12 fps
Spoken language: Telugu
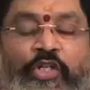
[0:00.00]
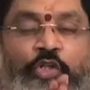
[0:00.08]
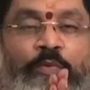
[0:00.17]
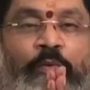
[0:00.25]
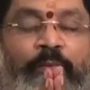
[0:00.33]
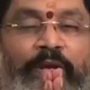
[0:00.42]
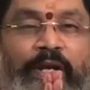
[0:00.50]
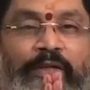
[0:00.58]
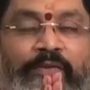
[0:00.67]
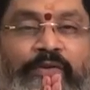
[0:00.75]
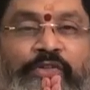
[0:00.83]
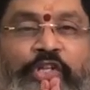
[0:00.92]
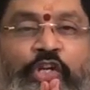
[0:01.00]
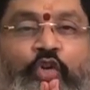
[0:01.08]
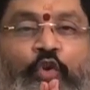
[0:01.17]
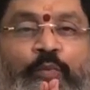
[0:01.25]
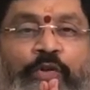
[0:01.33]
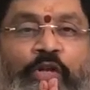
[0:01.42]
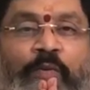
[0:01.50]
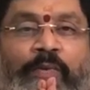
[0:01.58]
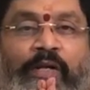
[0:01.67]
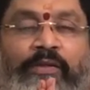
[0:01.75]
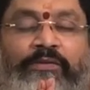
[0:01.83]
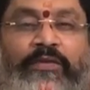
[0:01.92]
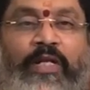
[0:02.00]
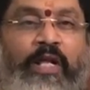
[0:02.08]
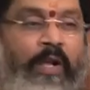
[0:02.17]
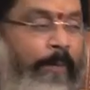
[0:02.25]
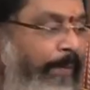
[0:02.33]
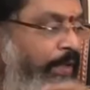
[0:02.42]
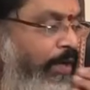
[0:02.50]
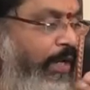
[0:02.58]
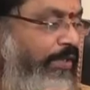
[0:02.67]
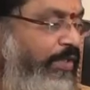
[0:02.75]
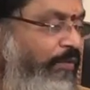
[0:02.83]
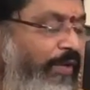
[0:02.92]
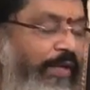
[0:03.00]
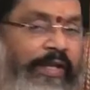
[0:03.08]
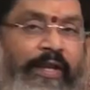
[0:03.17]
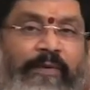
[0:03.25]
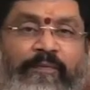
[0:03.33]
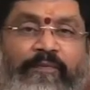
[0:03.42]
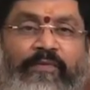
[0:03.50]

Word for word: శుభం బియాదు శ్రీ గురుభ్యో నమ మిథున రాశి వారికి